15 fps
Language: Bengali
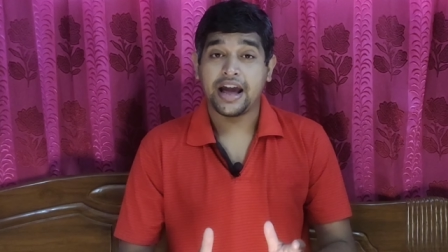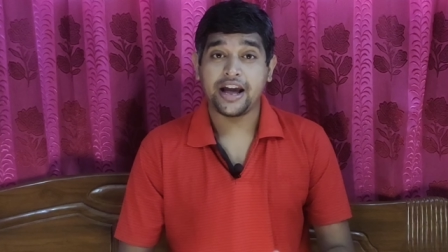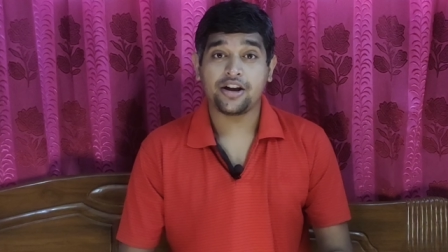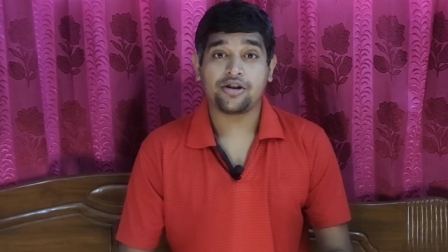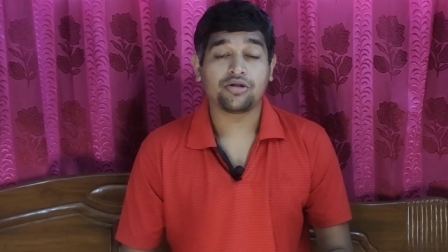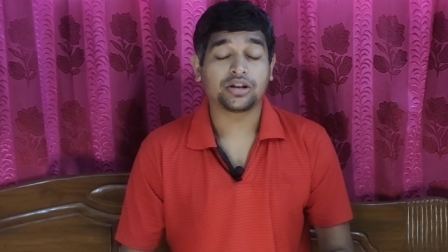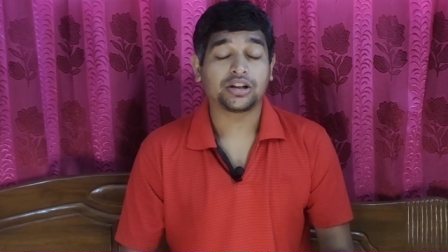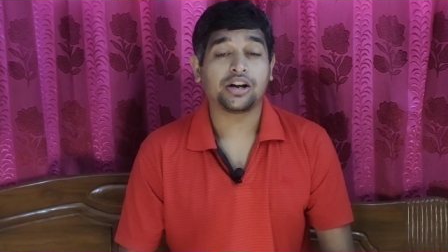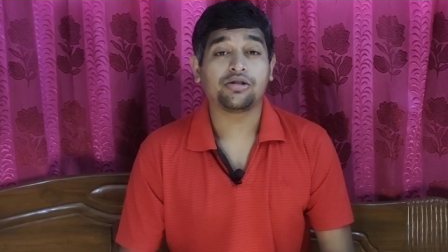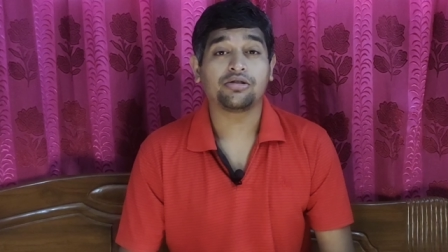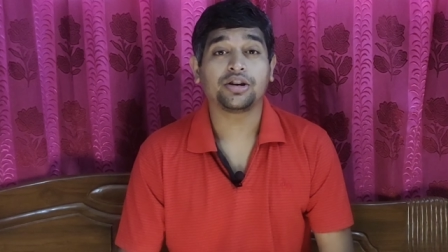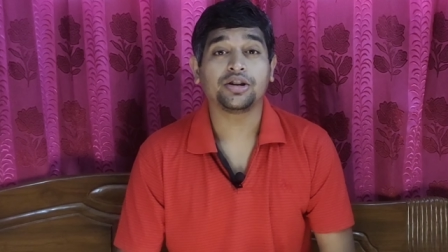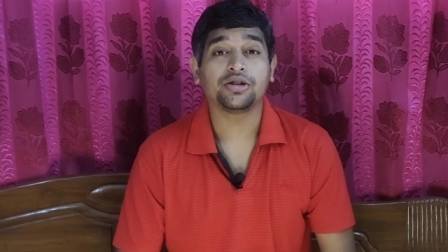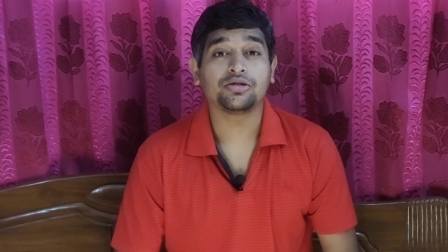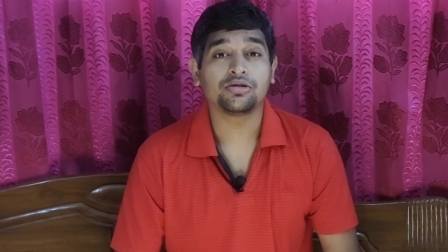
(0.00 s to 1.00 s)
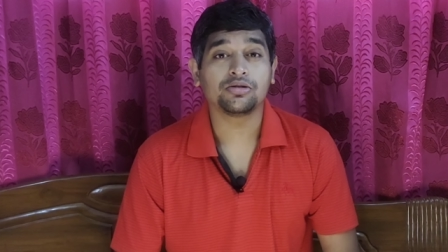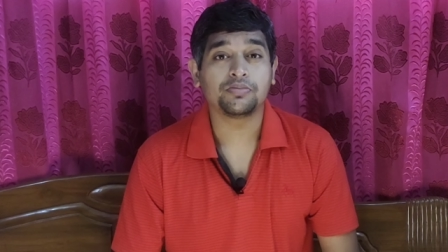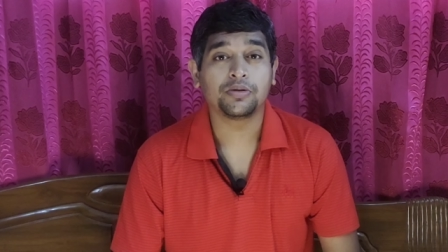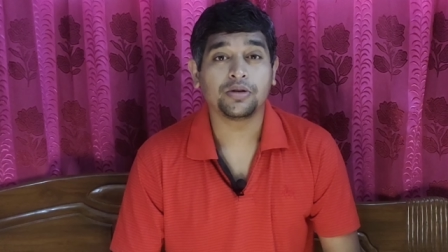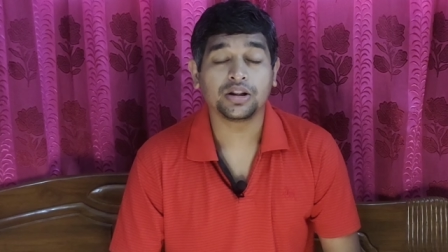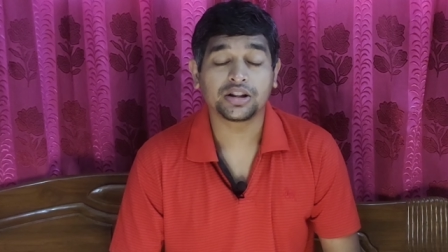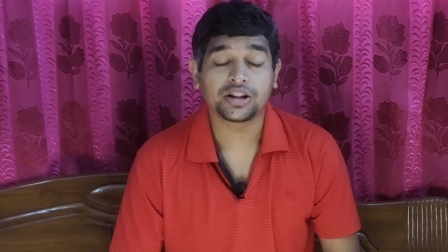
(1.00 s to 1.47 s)
এই কথাও কিন্তু
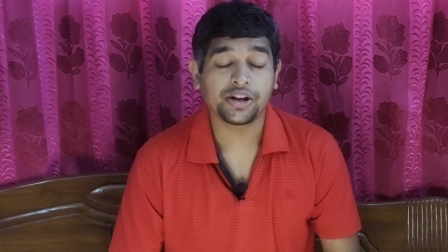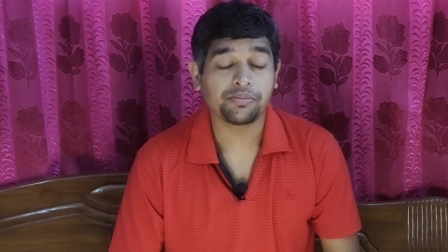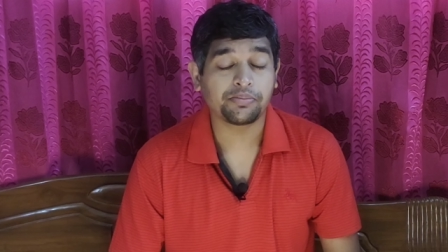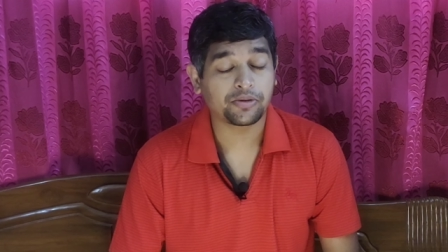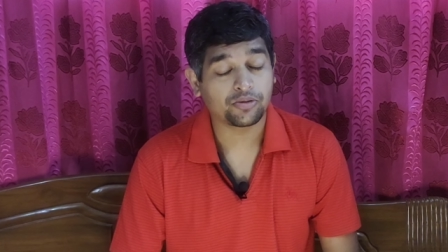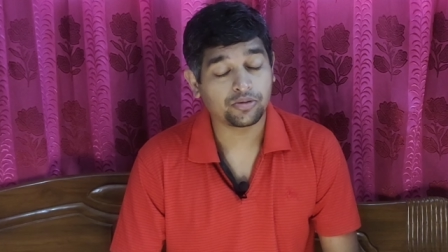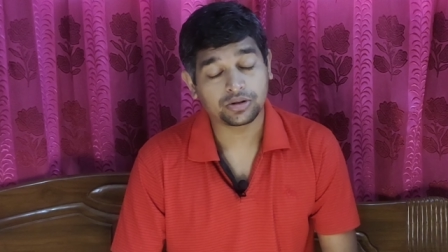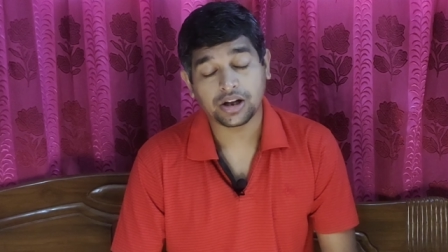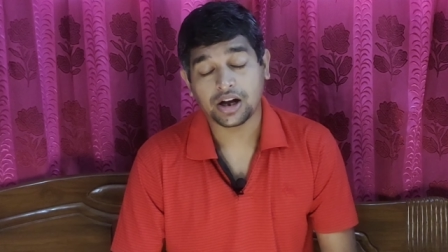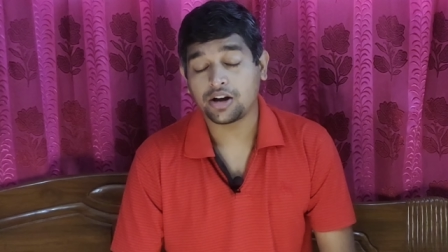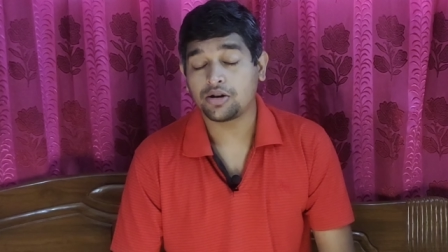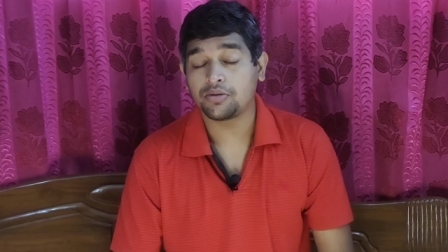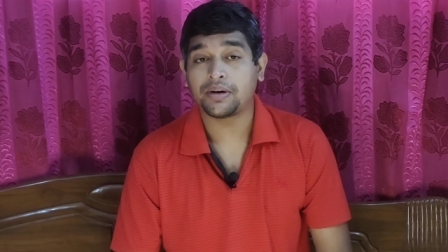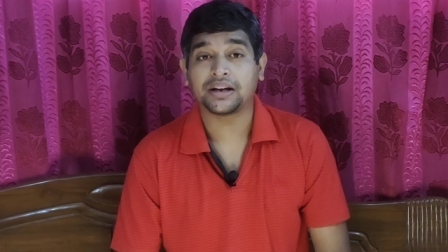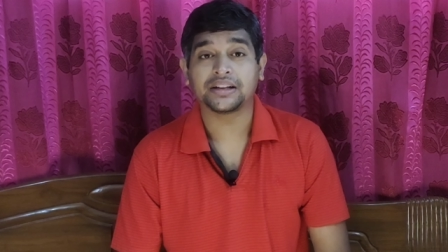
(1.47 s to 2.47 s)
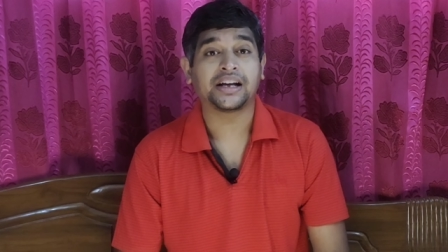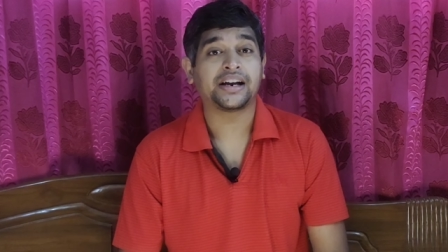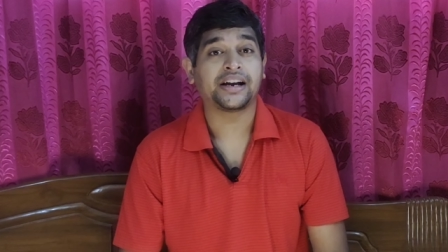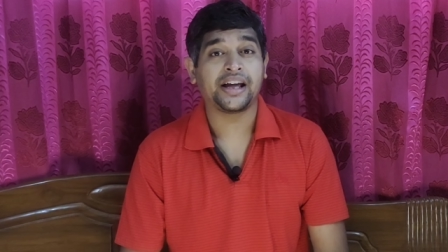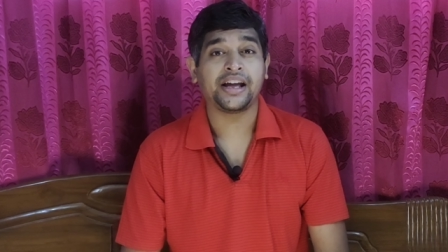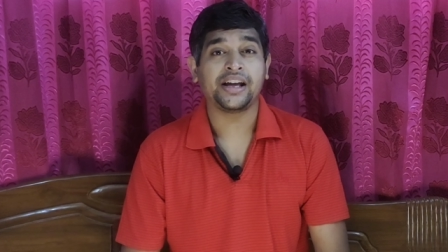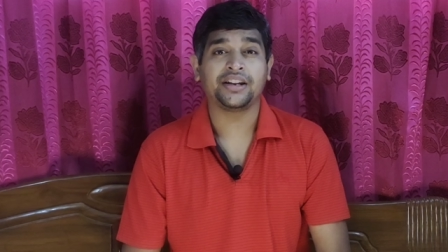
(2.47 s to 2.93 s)
বলতে কোথাও বাধা
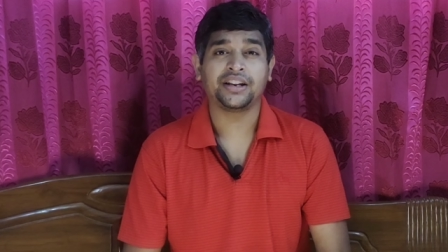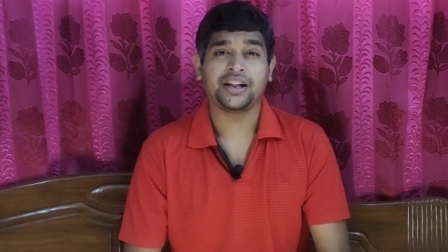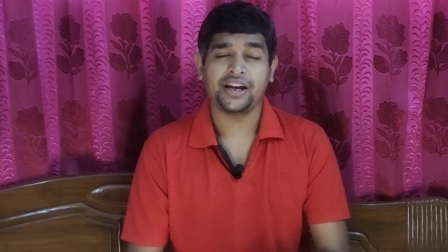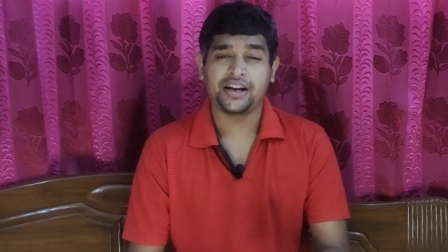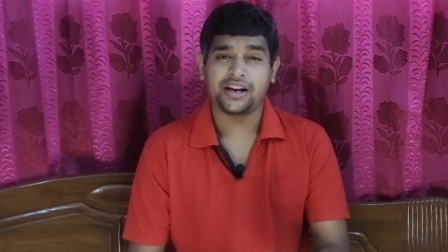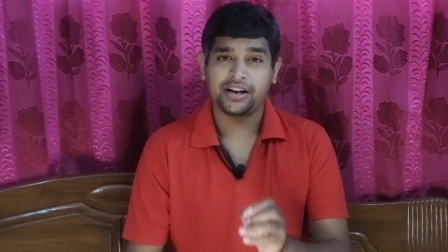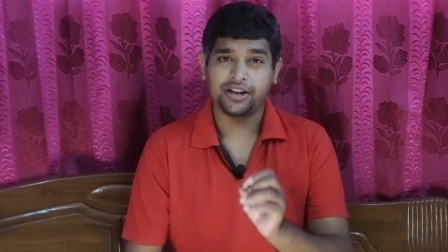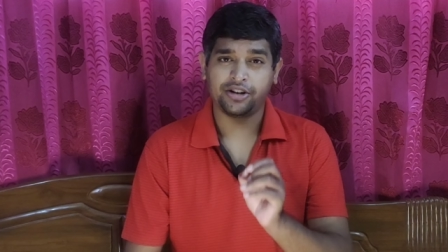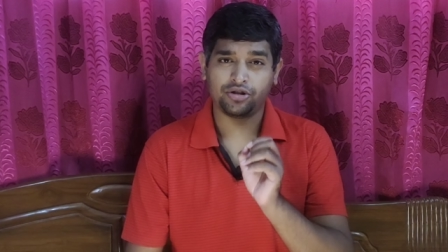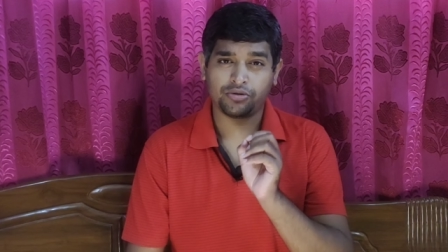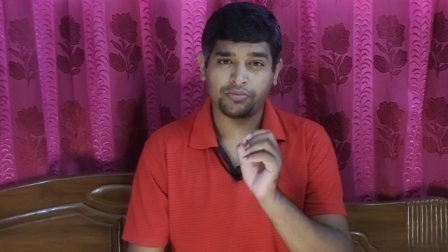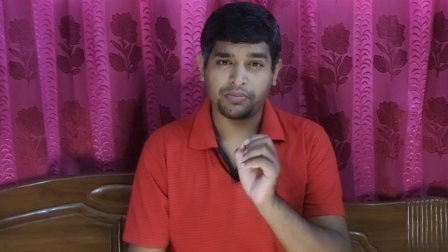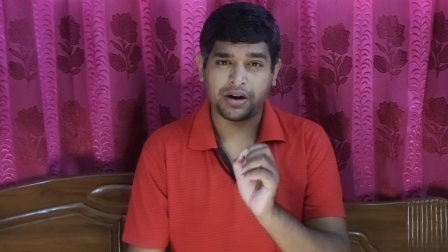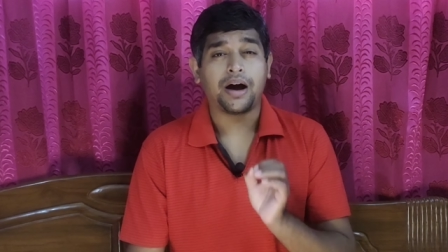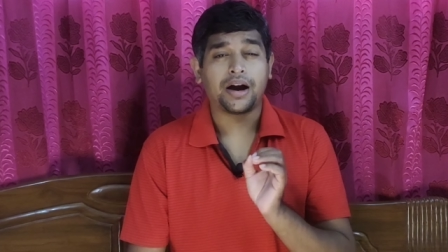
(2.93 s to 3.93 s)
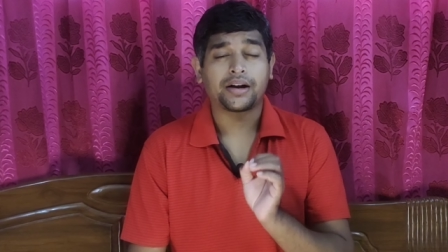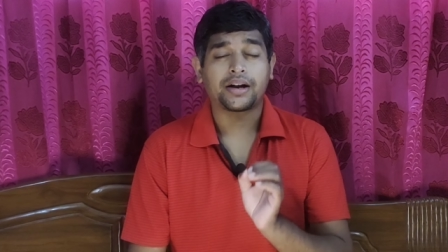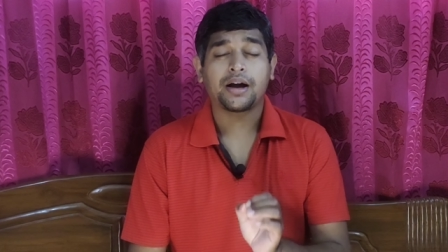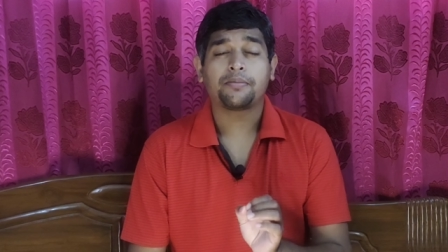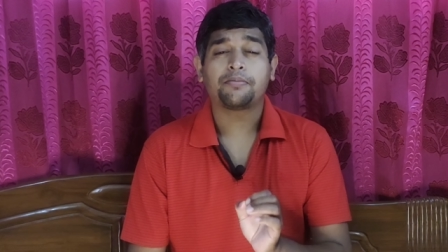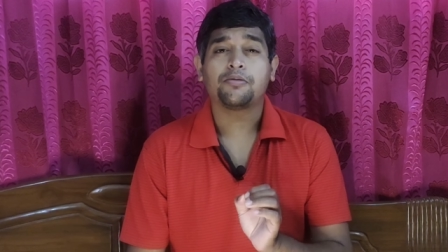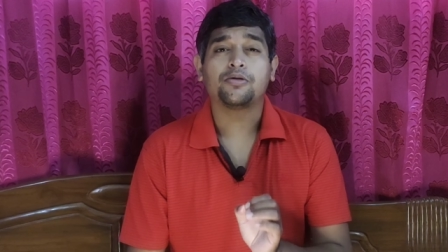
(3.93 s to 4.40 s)
নেই সেইখানে কিন্তু
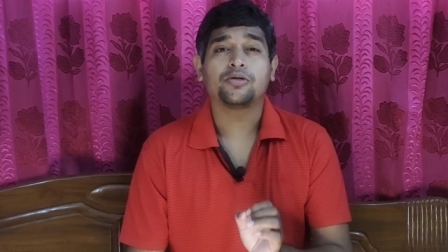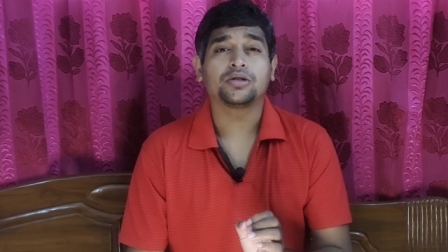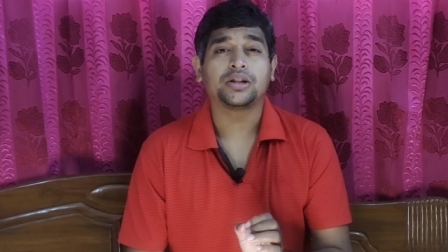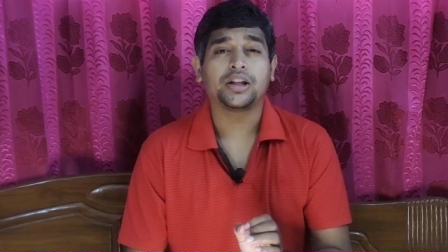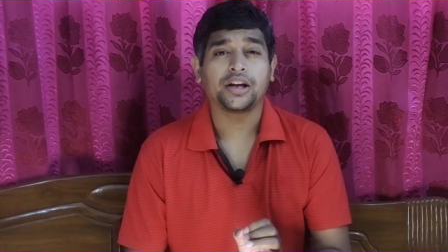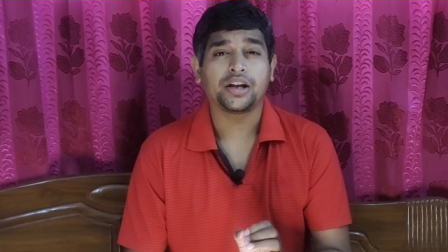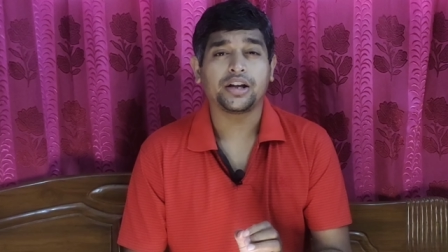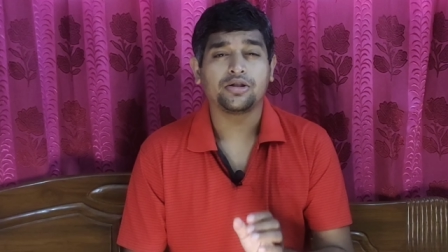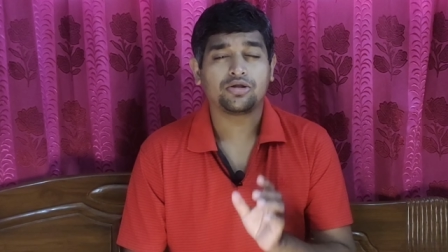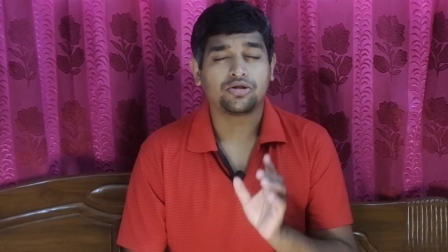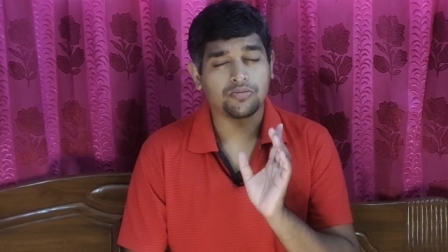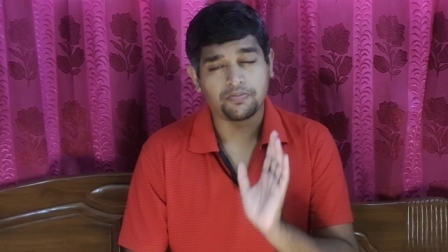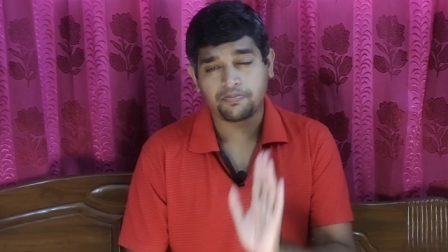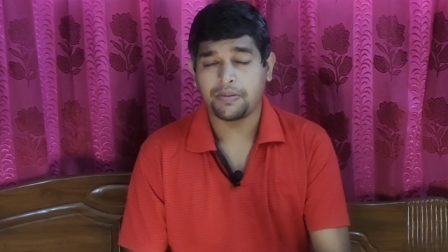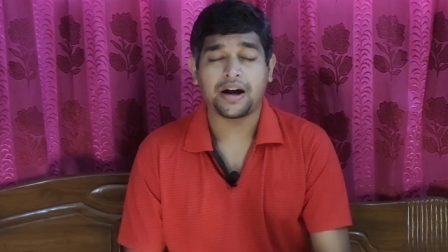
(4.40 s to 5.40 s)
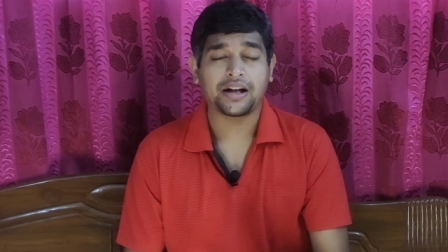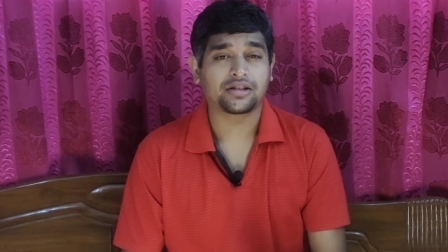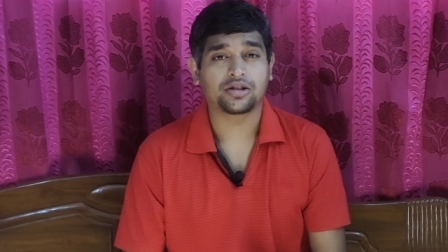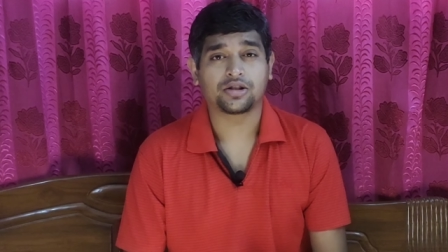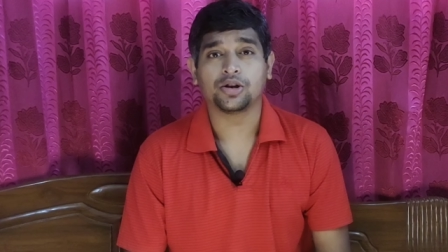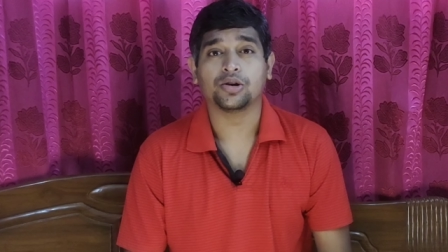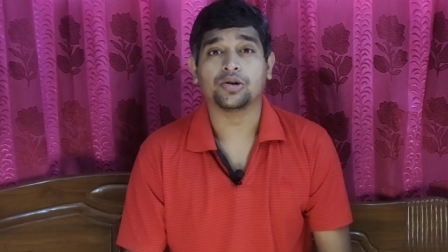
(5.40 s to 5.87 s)
ভাটা পড়তে কিন্তু
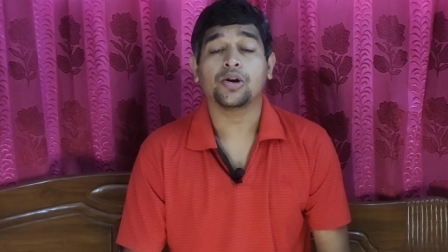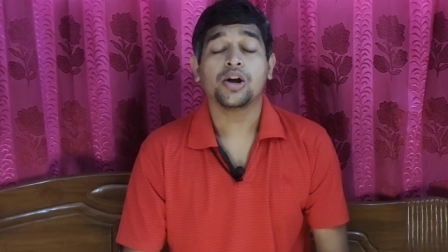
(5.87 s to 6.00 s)
বাধ্য